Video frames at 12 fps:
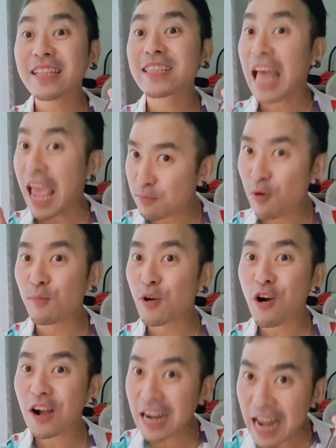แต่ผม
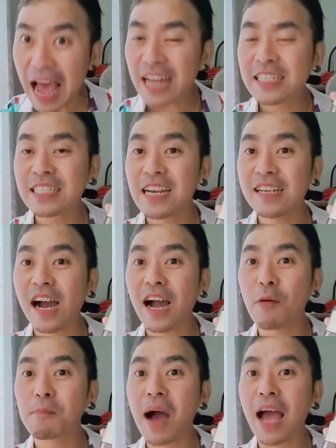ก็กล้าที่จะเลือก
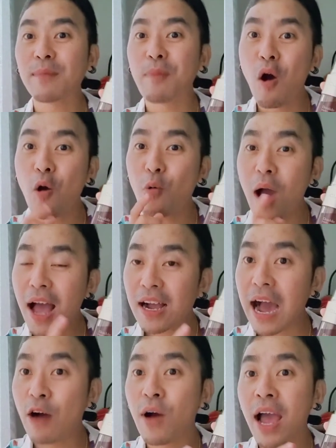เขาไปเพราะว่า
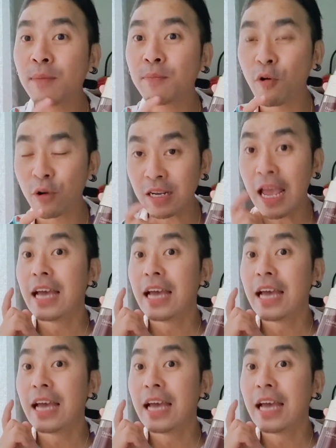เขาให้ผล